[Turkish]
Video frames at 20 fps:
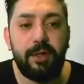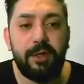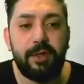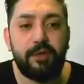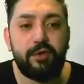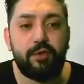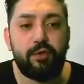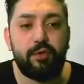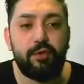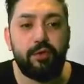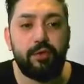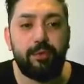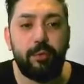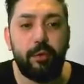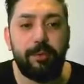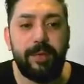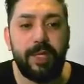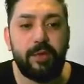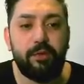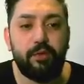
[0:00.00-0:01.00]
Squeeze
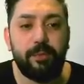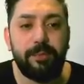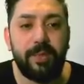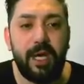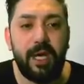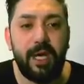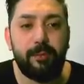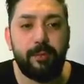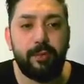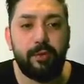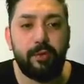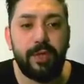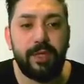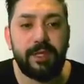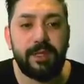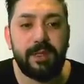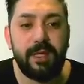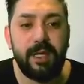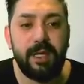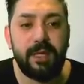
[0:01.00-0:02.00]
momentum ne yapıyor o
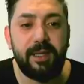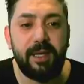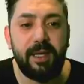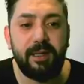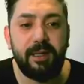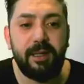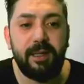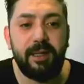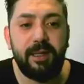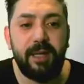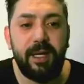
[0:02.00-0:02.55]
esnada?